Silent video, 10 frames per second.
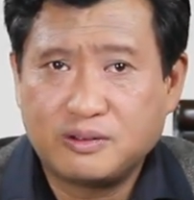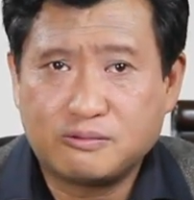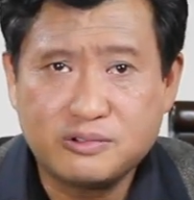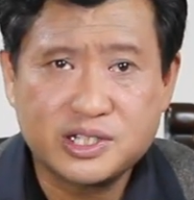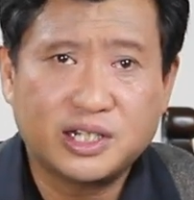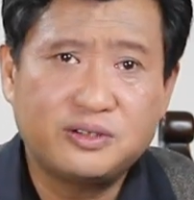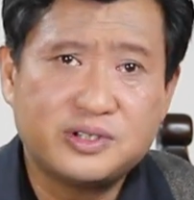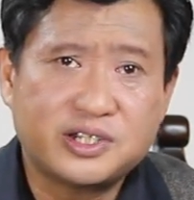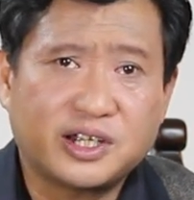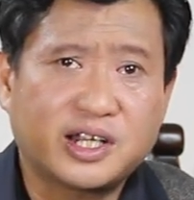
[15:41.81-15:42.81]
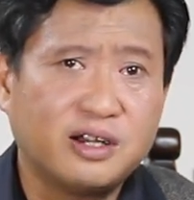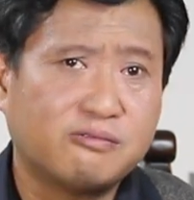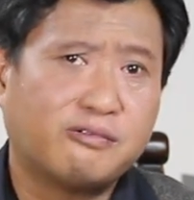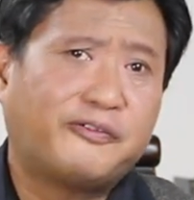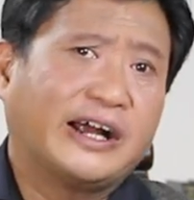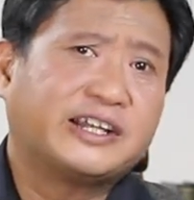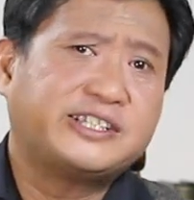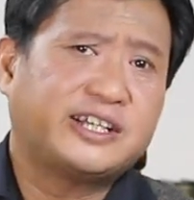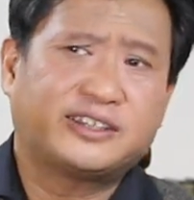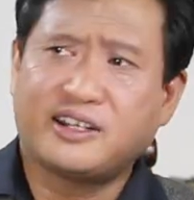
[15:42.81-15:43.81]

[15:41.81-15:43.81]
无神论者更无法理解，